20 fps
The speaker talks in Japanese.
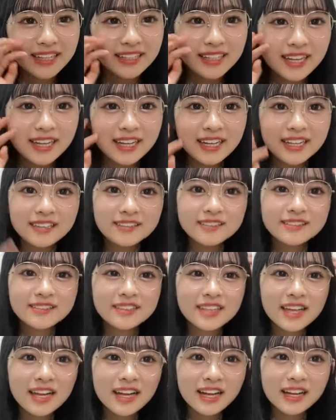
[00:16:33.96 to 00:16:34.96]
中どん
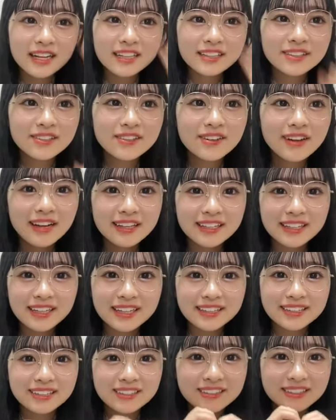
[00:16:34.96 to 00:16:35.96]
さん、ハート、あり
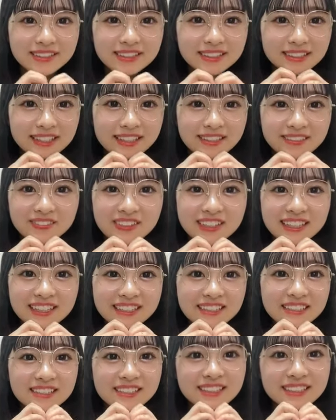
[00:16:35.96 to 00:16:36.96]
がとうござい
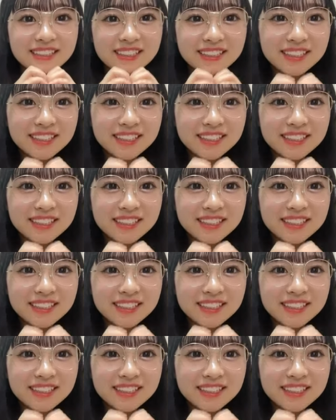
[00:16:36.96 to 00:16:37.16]
ます。